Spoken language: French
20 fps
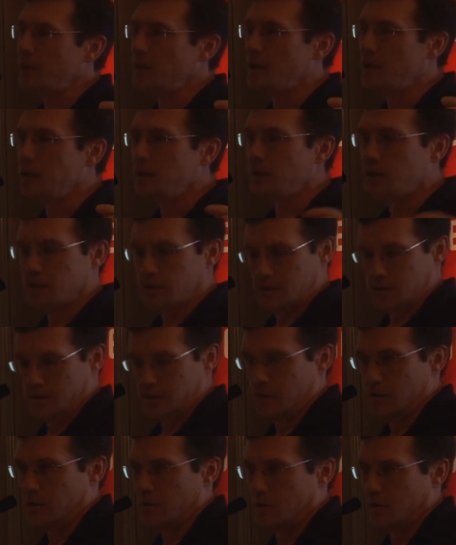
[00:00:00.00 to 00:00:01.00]
Et
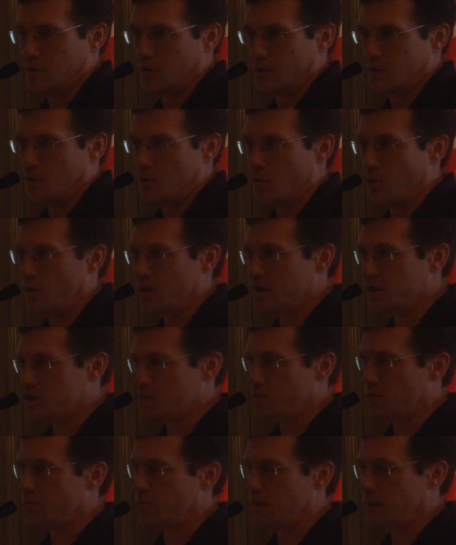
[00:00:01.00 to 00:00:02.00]
on les
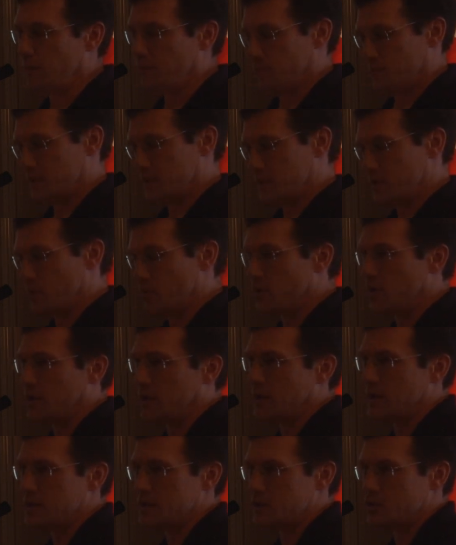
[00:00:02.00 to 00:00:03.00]
suivait, c'est-à-dire qu'on
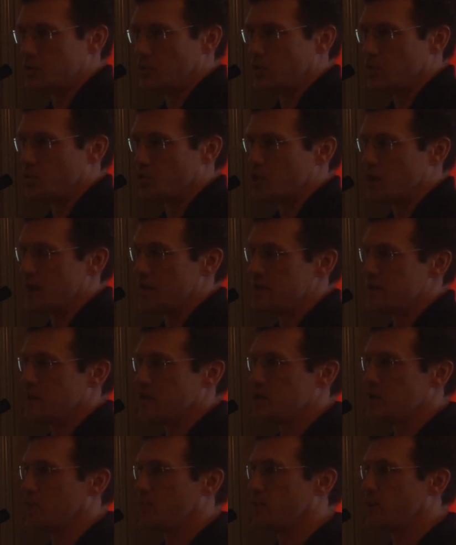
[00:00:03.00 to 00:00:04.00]
était assis sur nos chaises, et à
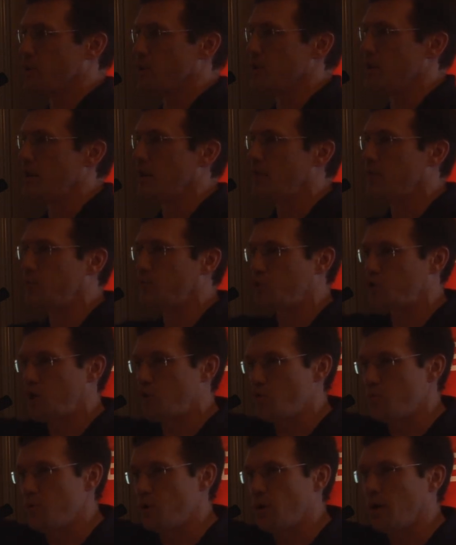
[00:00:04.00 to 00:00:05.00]
chaque fois qu'un élève touchait
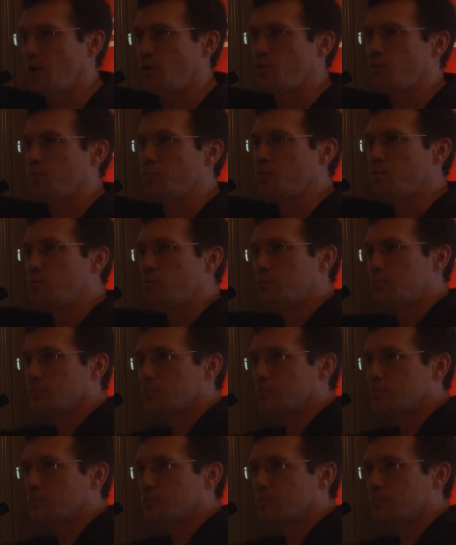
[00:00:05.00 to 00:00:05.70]
au mur à l'autre bout,